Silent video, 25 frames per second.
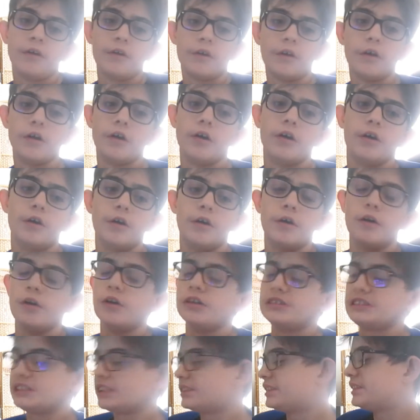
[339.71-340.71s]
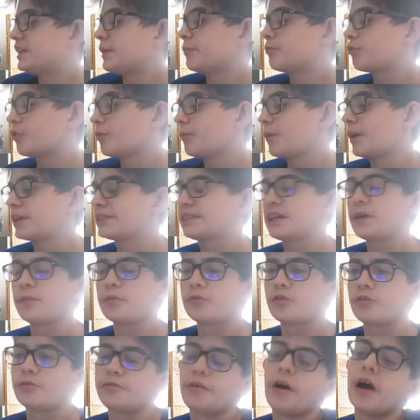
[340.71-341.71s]
Euh, c'est de septembre à
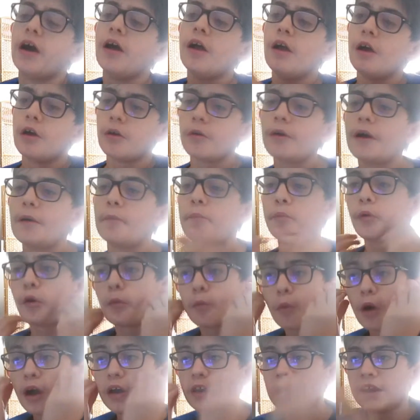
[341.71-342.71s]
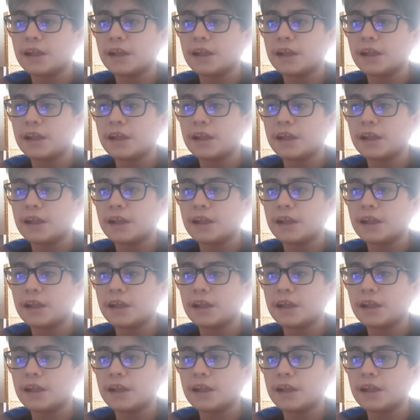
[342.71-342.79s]
septembre. Enfin, ouais, pour moi, une